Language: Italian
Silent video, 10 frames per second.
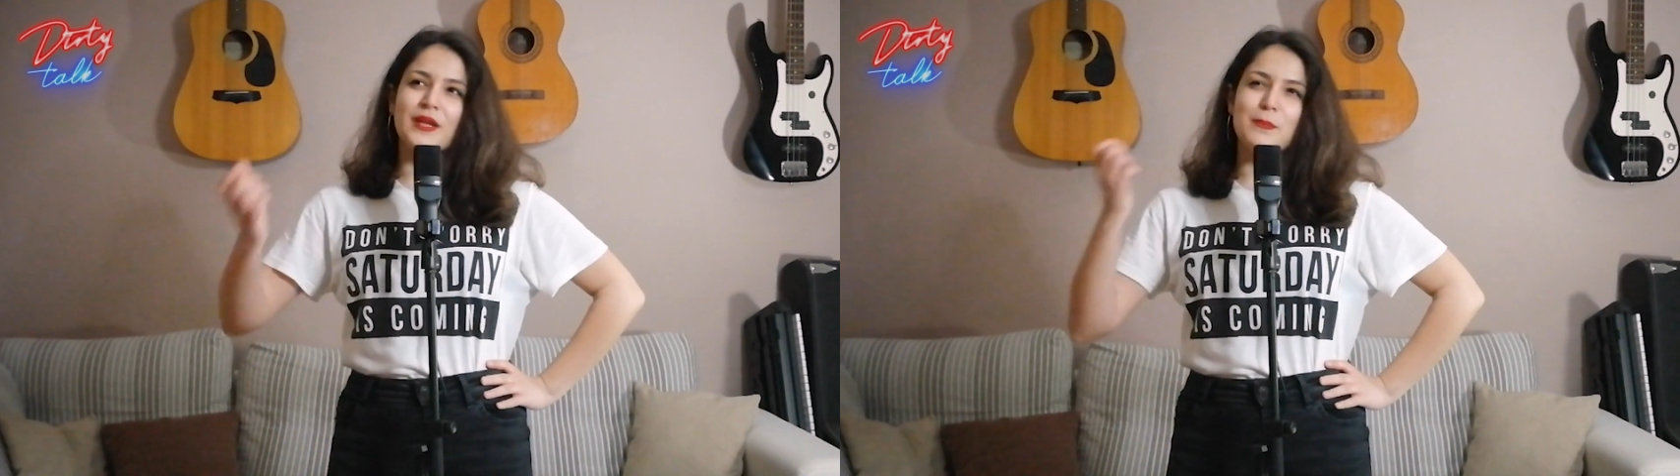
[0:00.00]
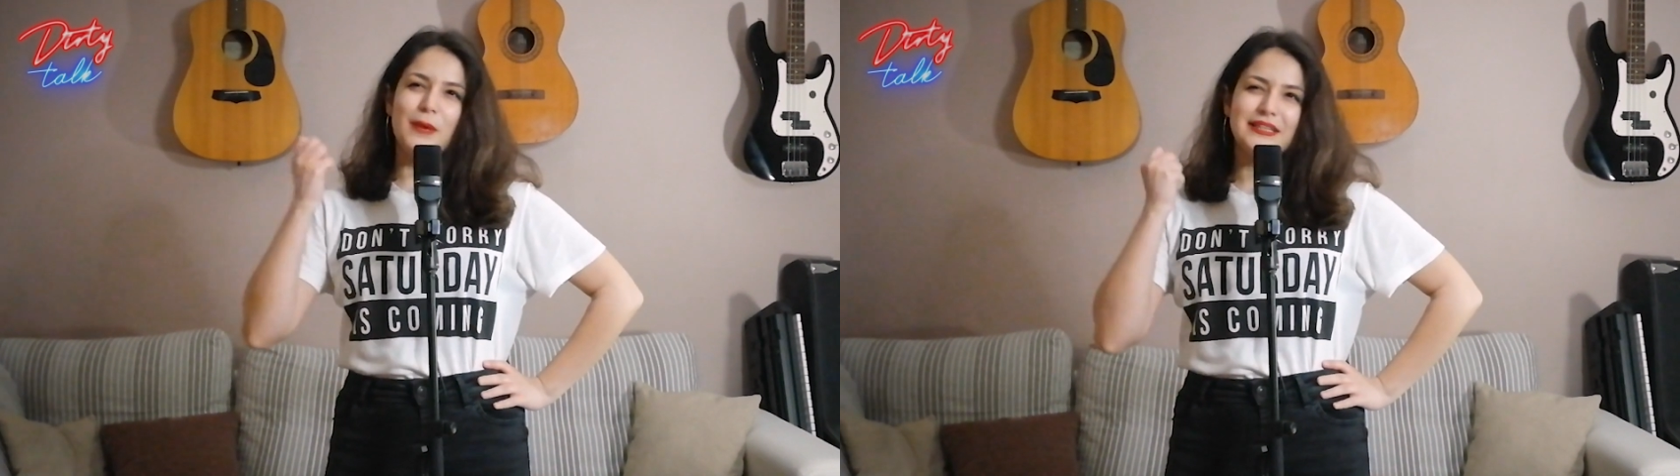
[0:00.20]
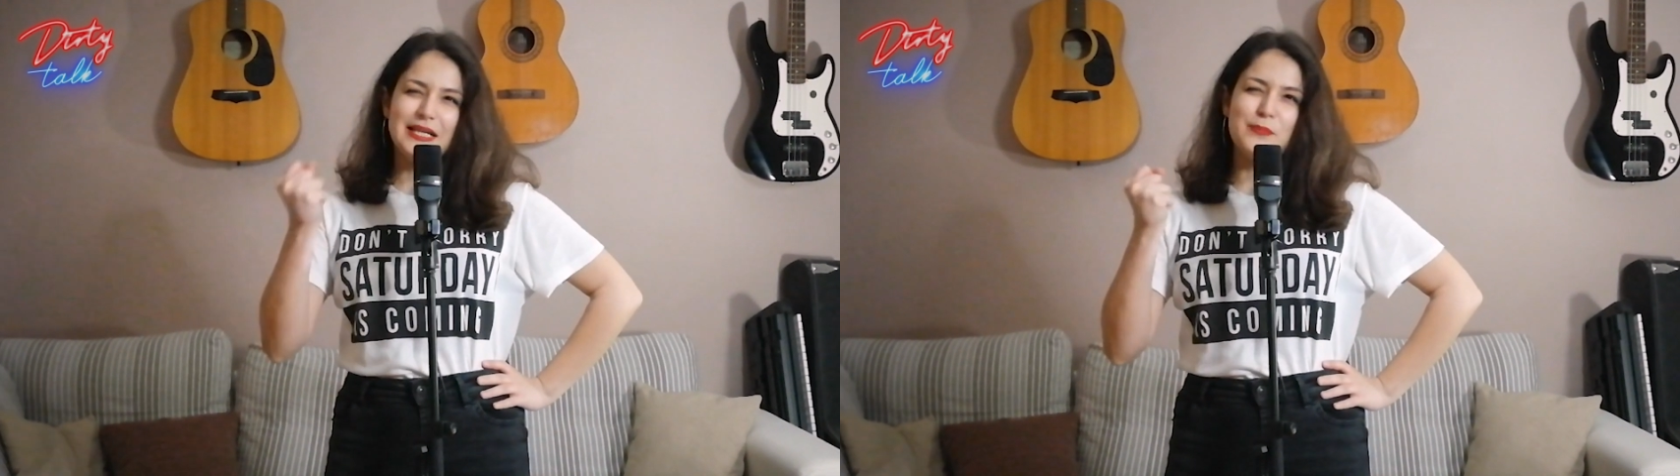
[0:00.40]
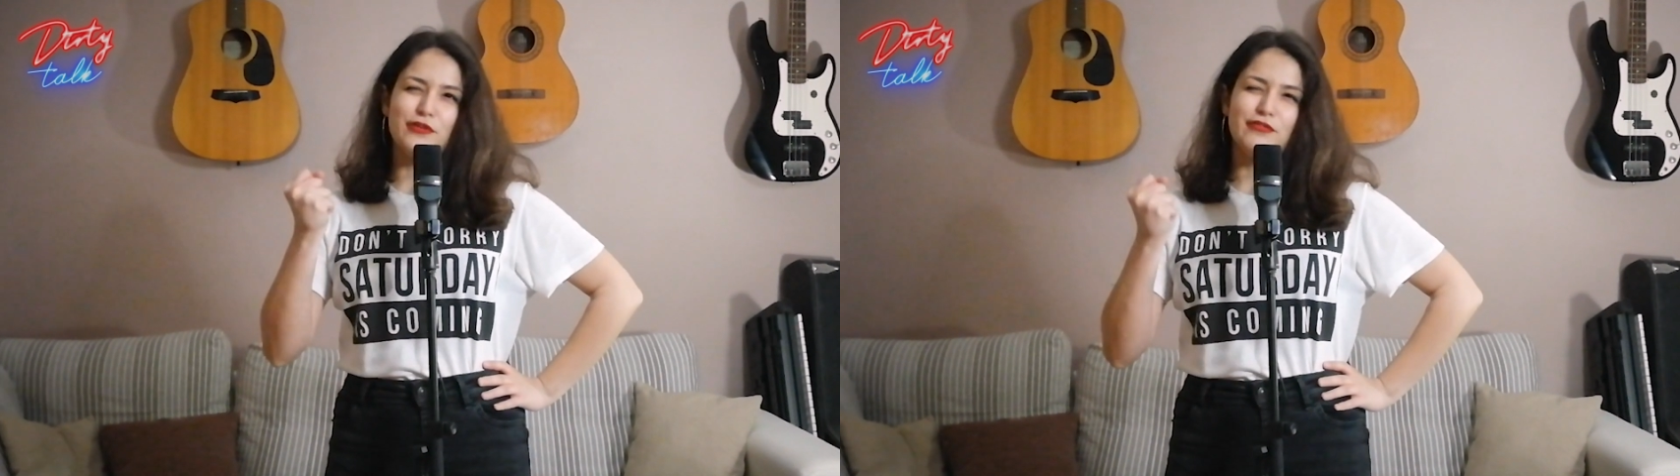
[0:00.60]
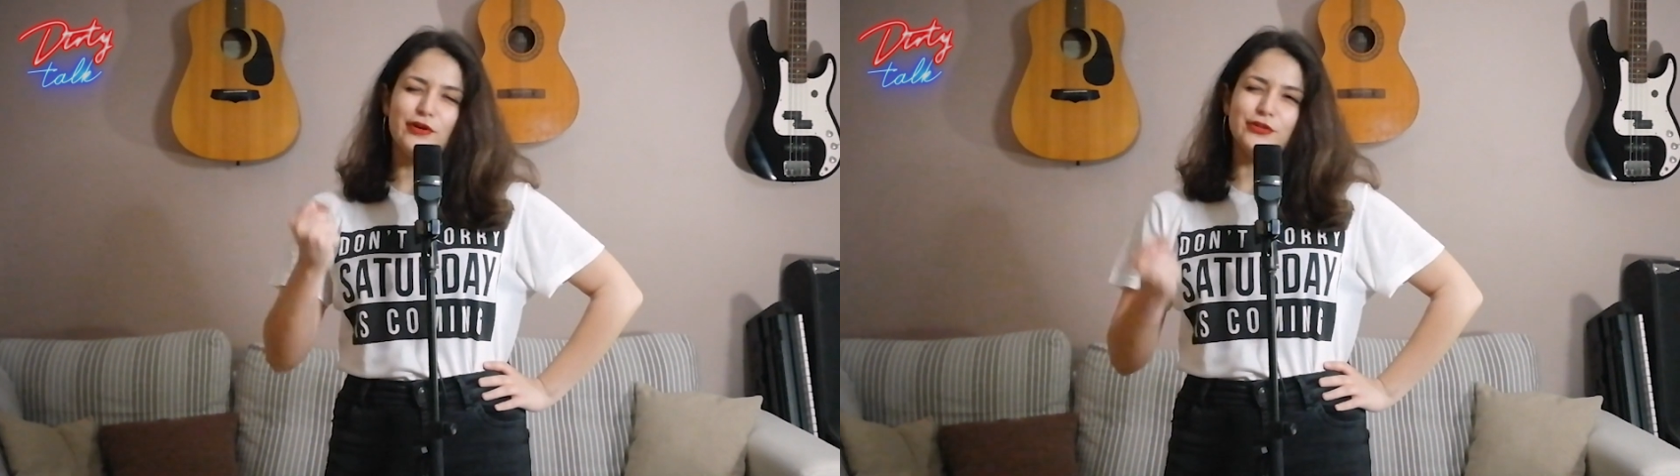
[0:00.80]
ma nel
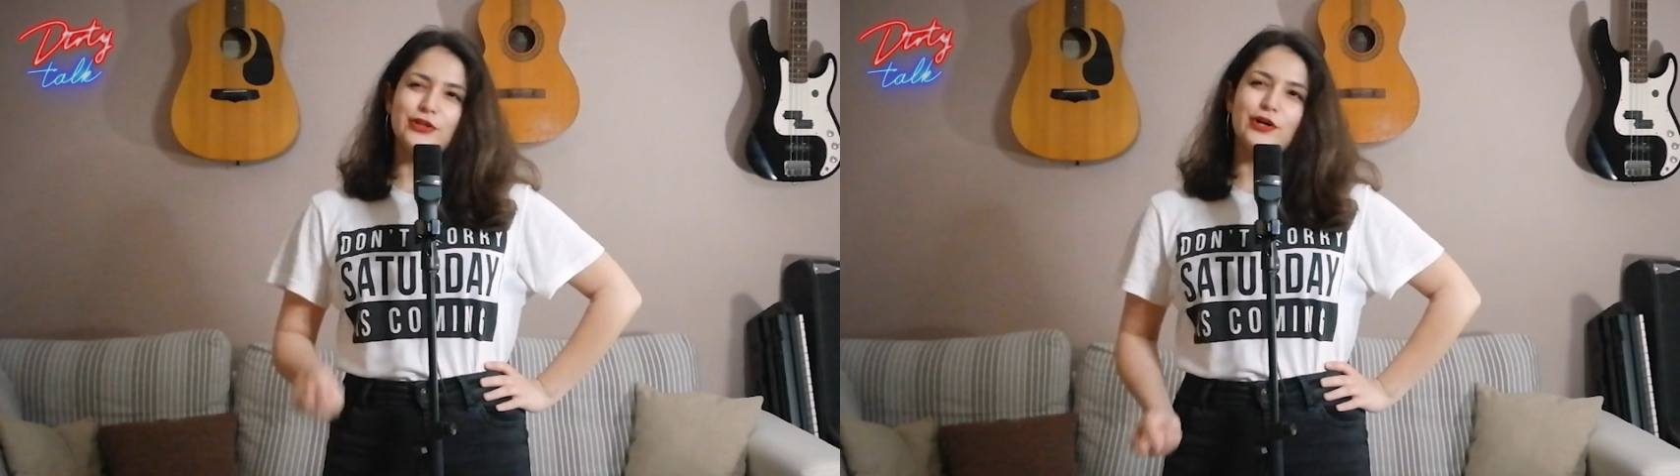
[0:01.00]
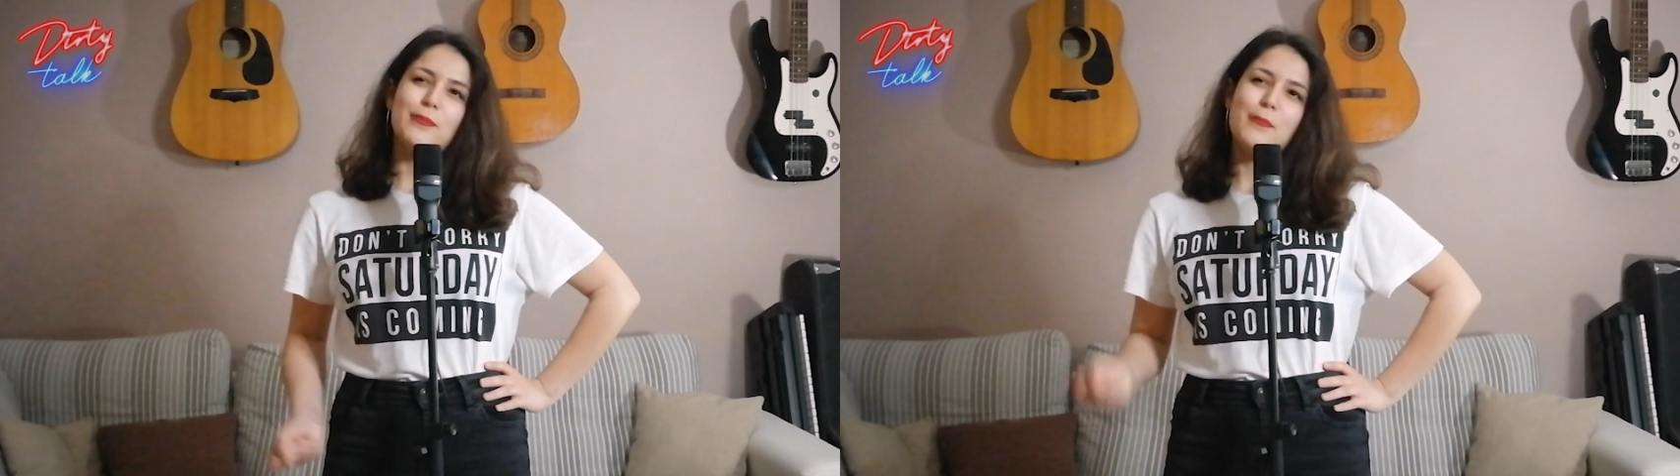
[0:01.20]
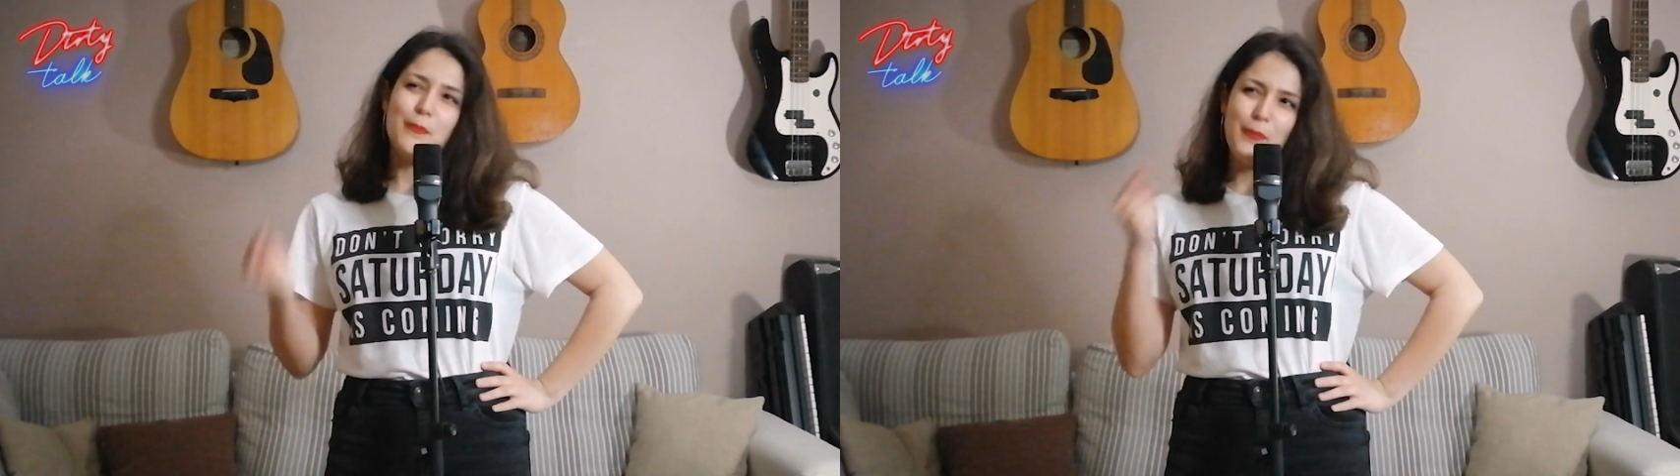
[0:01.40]
profondo